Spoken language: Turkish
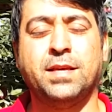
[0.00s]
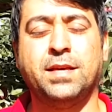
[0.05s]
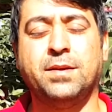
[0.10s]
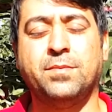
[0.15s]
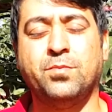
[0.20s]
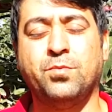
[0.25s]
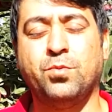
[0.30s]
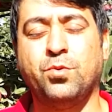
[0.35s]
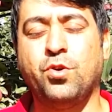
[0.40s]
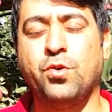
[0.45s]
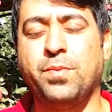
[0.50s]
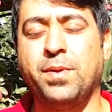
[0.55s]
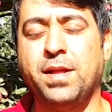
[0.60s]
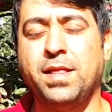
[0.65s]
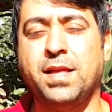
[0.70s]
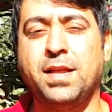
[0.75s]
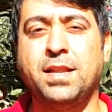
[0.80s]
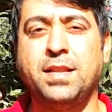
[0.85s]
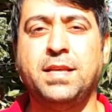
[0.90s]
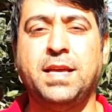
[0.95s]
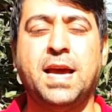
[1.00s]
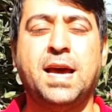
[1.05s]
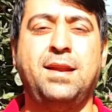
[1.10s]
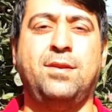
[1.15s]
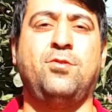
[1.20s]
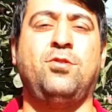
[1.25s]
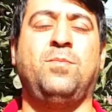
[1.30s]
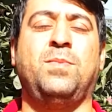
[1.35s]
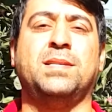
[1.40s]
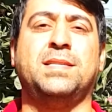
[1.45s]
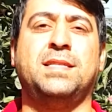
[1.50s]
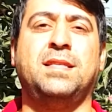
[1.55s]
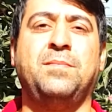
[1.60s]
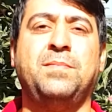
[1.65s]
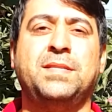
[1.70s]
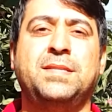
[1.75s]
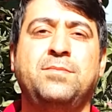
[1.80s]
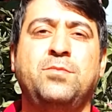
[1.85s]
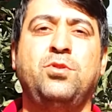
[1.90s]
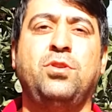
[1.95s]
E, gübrelerin yerli olması
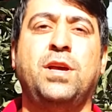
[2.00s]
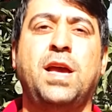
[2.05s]
da bizim